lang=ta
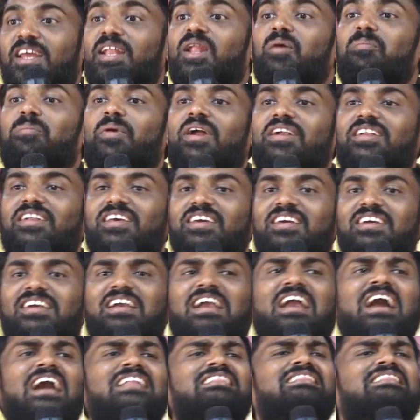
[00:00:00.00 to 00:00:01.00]
என்ன பாட்டு
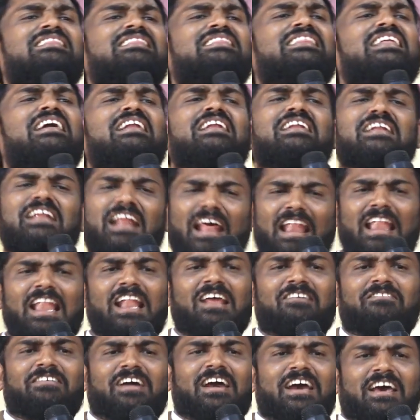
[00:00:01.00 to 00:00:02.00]
கத்தர்
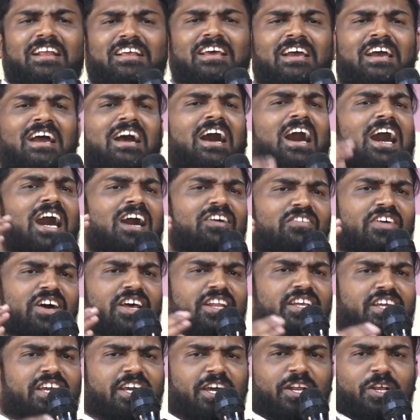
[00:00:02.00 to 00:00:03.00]
நல்லவர்
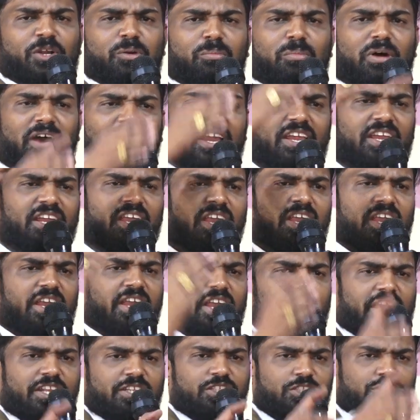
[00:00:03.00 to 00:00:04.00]
அவர் கிருபை
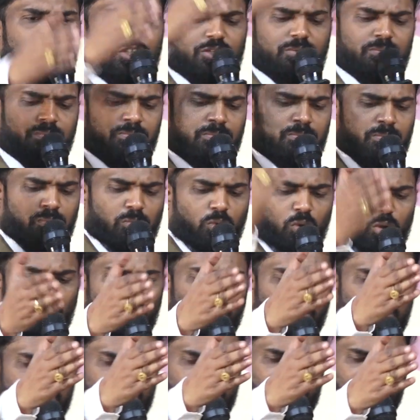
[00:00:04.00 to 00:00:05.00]
என்றும் முள்ள